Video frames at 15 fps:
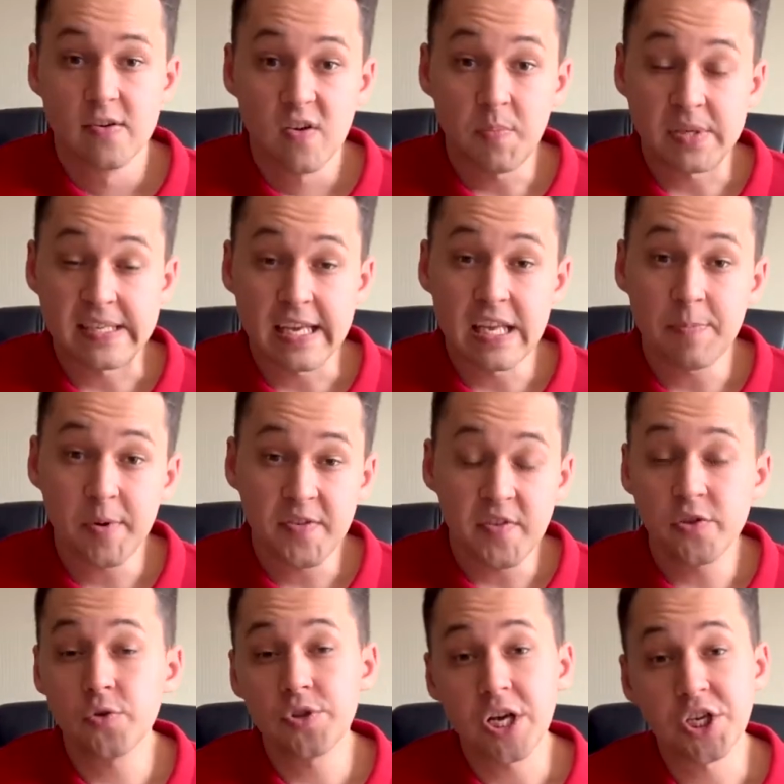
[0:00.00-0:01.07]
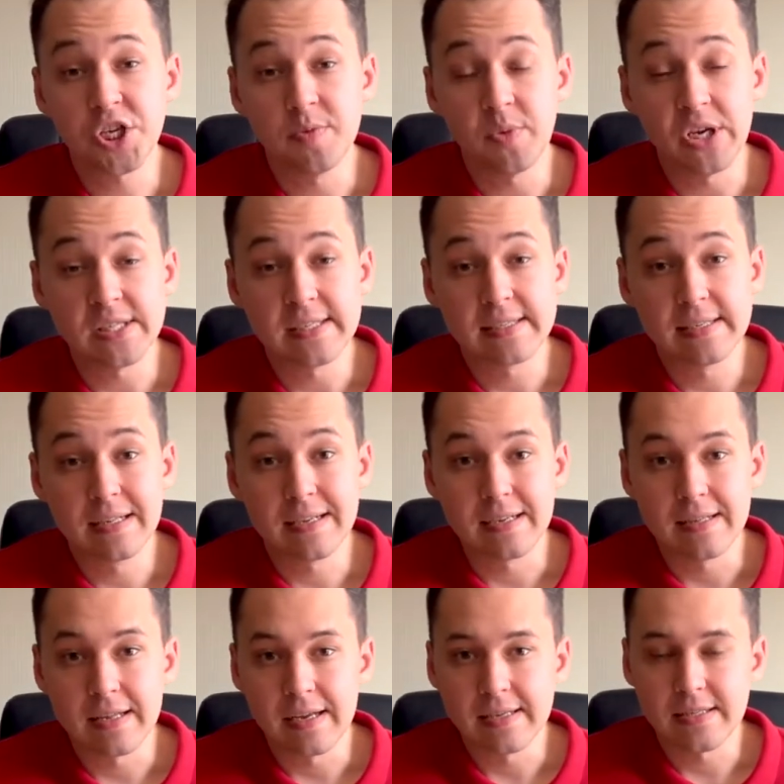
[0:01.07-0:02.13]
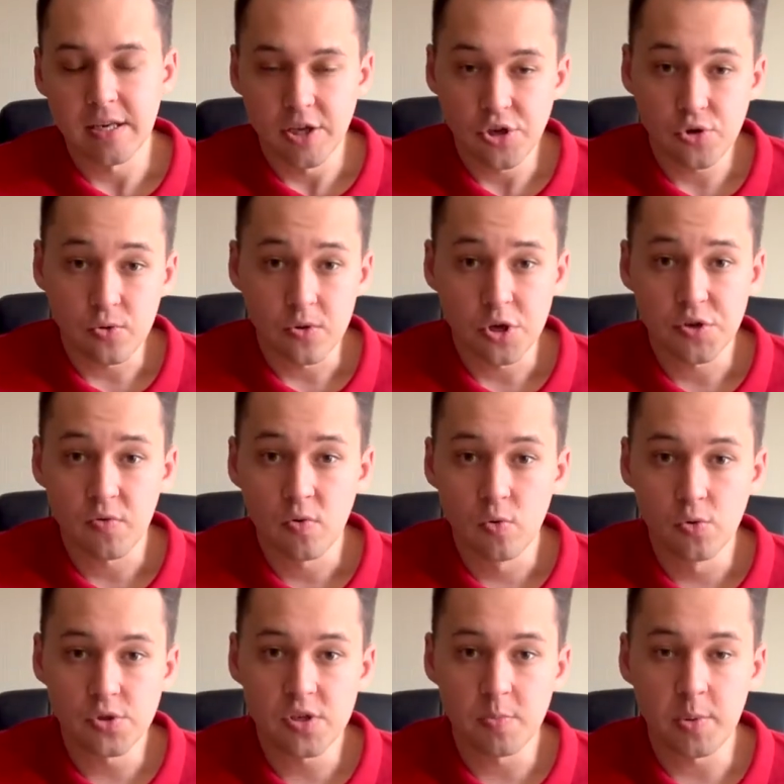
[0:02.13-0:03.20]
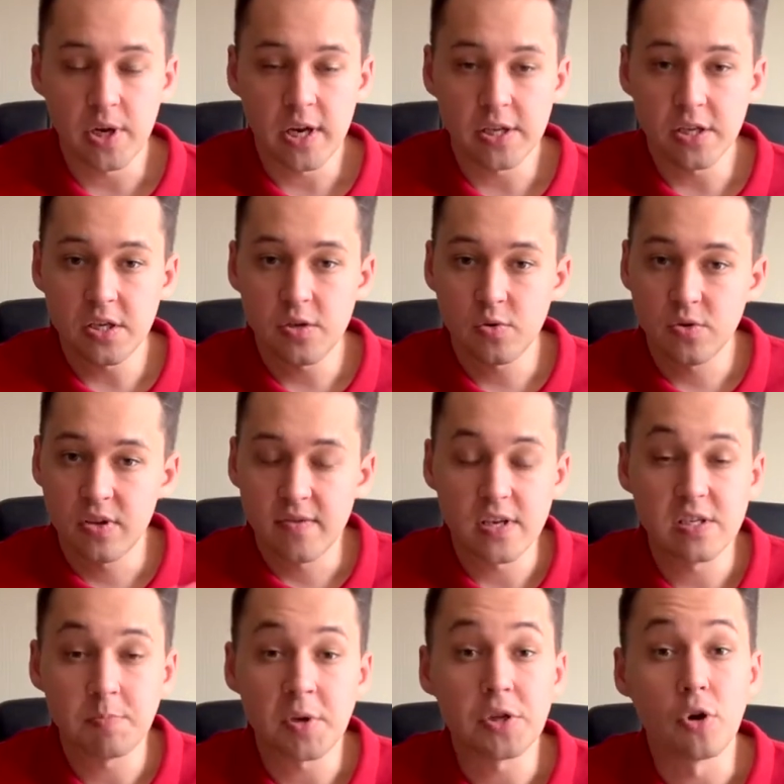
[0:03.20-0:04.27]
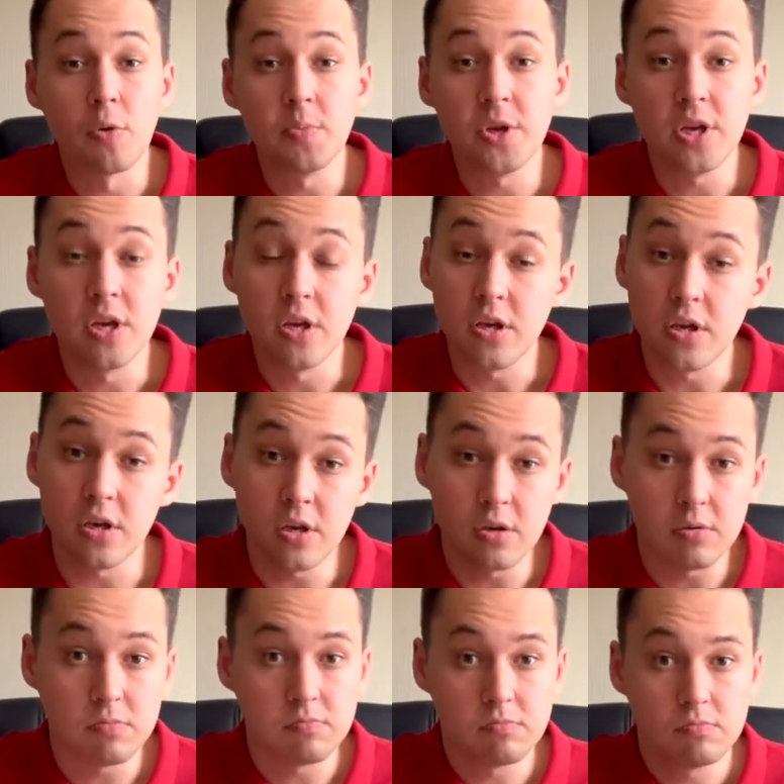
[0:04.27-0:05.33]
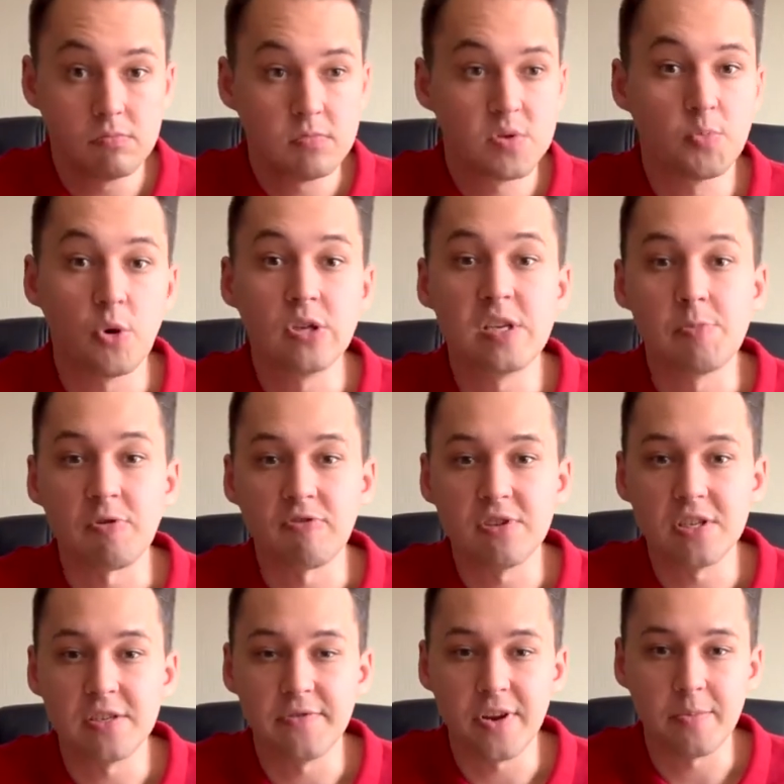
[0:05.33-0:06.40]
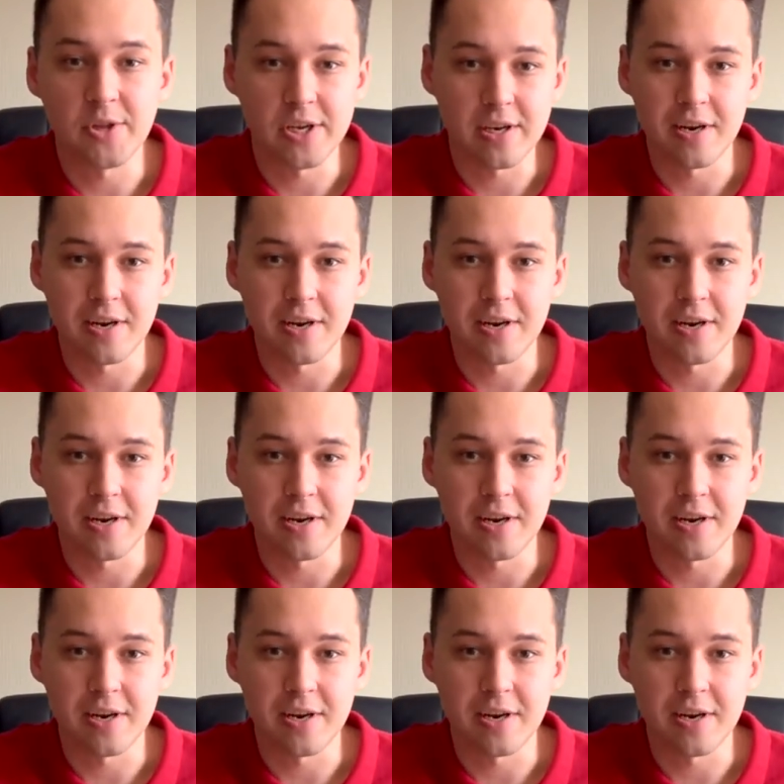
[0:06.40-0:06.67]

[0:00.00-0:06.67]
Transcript: В описании под видео также имеется ссылка на страничку нашего курса. Переходите, узнавайте подробнее и с пользой проводите время на